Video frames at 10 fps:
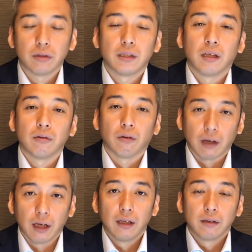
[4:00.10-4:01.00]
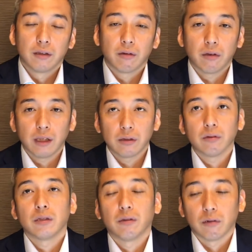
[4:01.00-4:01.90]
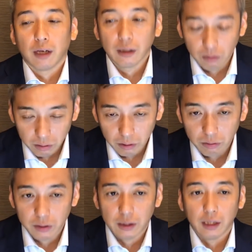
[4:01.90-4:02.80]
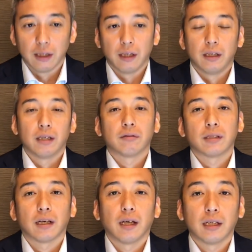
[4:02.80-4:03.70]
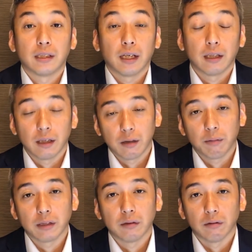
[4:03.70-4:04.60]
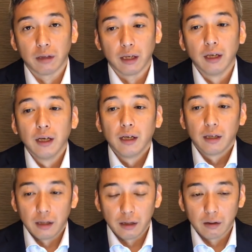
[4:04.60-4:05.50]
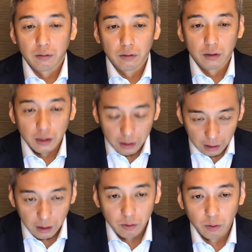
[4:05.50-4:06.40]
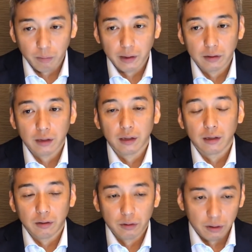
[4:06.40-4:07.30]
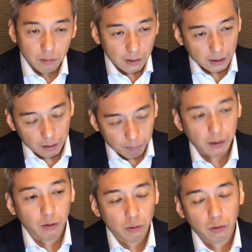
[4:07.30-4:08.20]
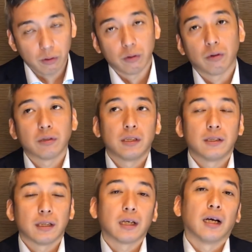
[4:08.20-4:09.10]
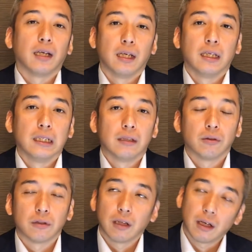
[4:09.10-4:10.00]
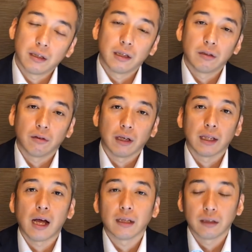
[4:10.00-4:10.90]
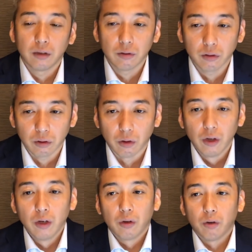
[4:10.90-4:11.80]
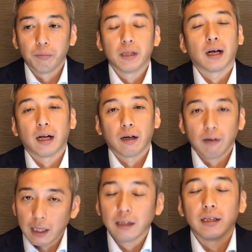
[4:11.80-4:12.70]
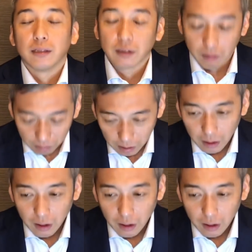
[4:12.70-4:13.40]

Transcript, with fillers: してるのかでこれはその人の波動に応じてリンク先が違ってきますので、えー、汚い言葉を使ってる人はやっぱおどろおどろしい世界とつながってるのかなっていうことを見ながら分かんないですね